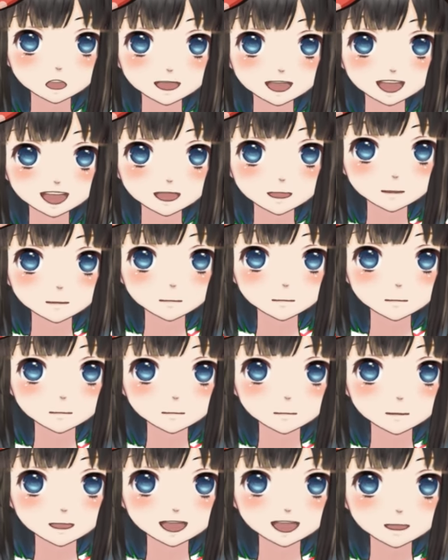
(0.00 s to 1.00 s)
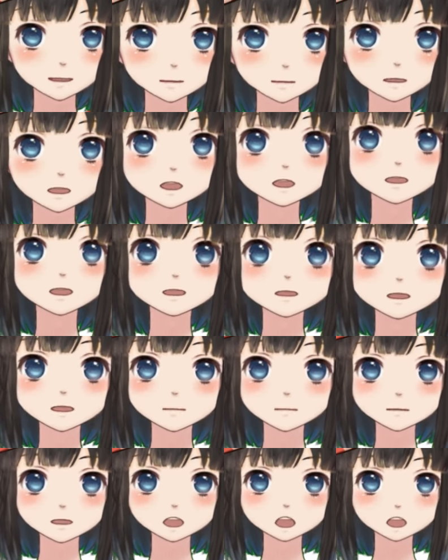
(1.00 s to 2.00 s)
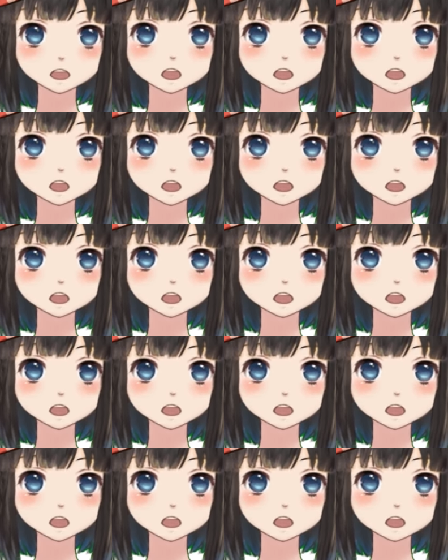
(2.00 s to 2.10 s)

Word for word: やっぱりね、誰も